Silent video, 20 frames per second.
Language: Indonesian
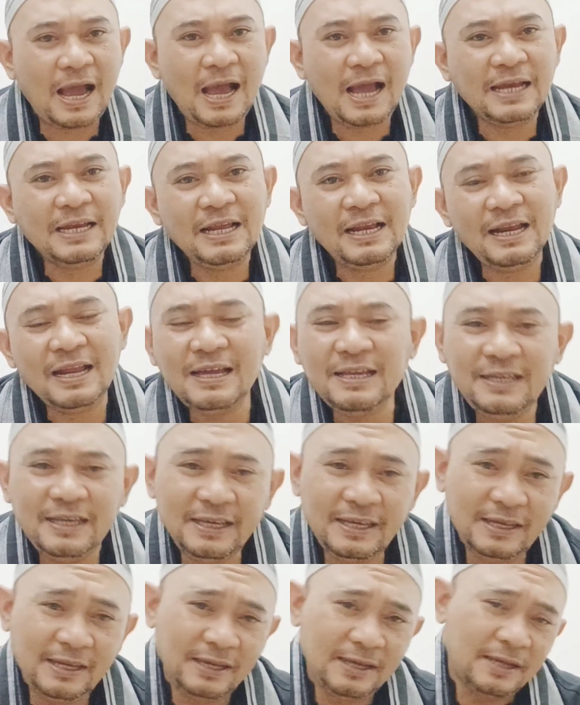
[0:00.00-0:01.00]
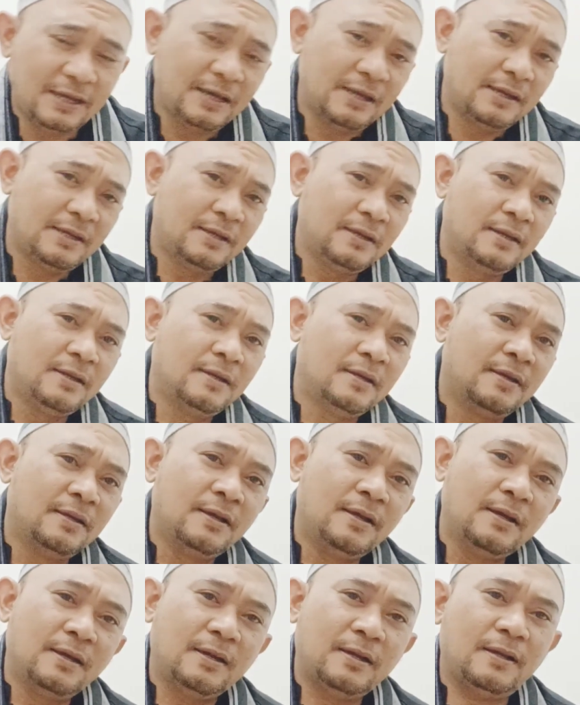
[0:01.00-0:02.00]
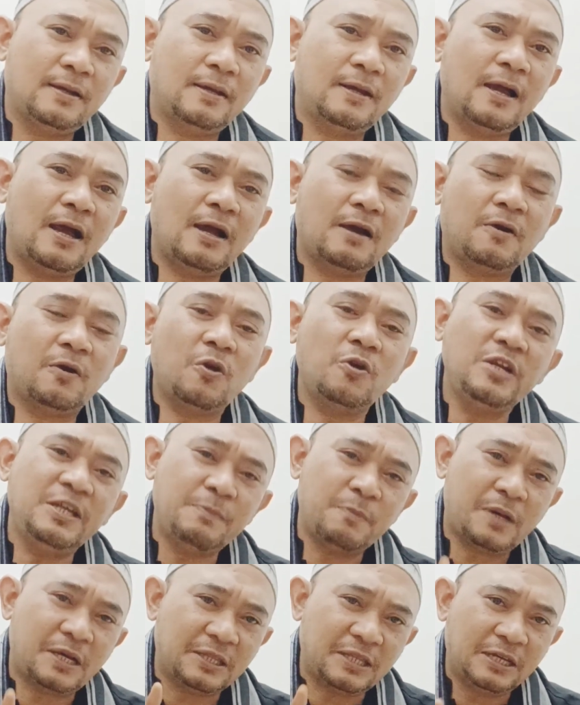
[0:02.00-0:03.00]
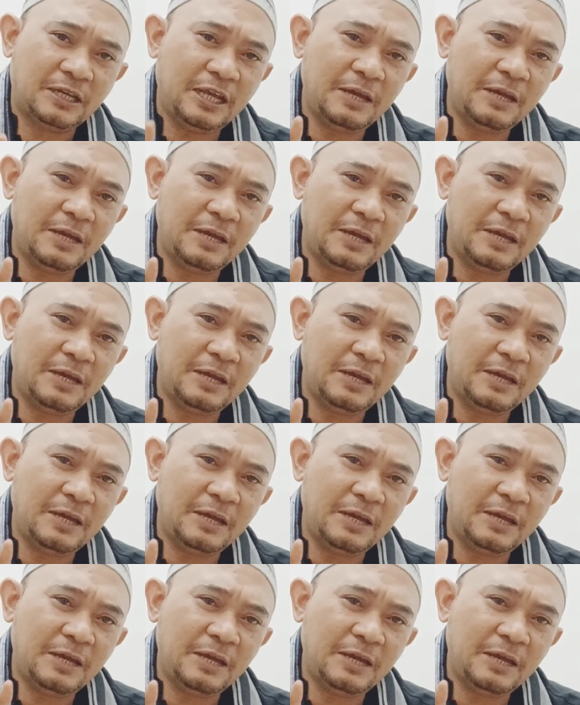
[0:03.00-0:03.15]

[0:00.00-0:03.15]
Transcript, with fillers: ada lagi akronim kata